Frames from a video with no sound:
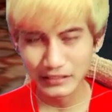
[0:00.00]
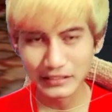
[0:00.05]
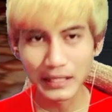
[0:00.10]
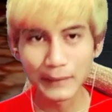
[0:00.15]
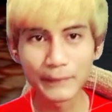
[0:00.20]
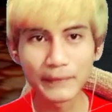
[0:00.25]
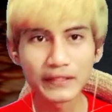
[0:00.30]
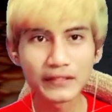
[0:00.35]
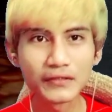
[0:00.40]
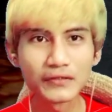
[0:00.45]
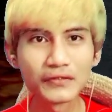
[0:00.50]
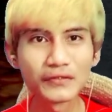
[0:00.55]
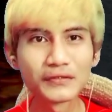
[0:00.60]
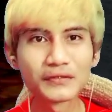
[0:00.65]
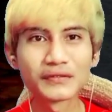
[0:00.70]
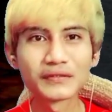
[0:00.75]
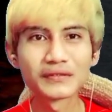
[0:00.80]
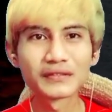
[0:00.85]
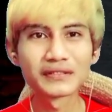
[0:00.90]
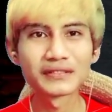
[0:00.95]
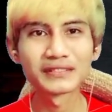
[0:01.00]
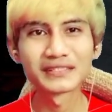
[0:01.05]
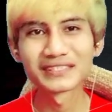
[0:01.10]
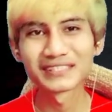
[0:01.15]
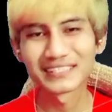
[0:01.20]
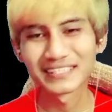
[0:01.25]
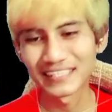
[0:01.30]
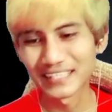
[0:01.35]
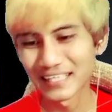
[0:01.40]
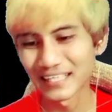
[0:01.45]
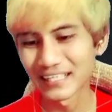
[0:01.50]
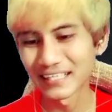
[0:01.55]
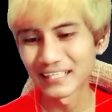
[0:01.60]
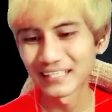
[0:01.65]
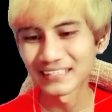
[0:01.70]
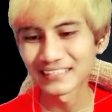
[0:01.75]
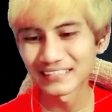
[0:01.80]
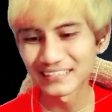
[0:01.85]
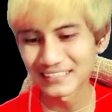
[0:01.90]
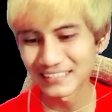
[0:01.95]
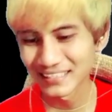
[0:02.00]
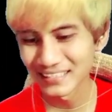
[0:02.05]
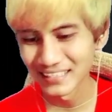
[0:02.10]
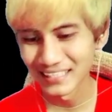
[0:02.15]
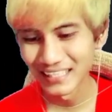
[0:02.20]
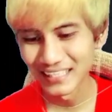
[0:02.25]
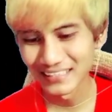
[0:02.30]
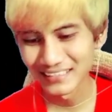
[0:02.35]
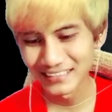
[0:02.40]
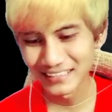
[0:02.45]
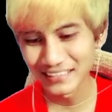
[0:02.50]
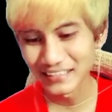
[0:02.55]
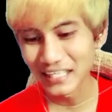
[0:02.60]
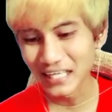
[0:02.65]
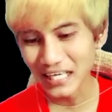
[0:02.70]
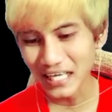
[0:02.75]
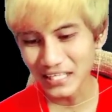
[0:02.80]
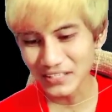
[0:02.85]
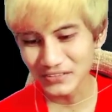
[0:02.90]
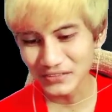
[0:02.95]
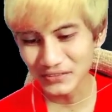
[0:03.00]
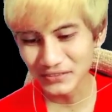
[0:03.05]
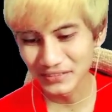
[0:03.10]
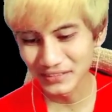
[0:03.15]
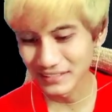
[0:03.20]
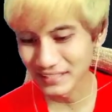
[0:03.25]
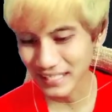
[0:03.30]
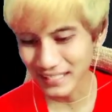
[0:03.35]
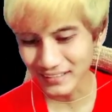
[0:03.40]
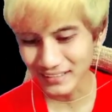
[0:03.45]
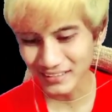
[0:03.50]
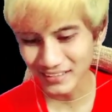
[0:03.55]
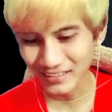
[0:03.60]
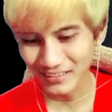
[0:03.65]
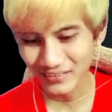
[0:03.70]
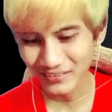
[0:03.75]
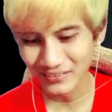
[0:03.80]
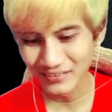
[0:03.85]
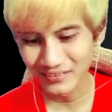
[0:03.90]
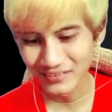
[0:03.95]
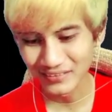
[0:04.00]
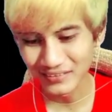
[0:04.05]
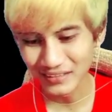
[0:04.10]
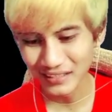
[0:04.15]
Tapi lo skill Cina langsung dead lo.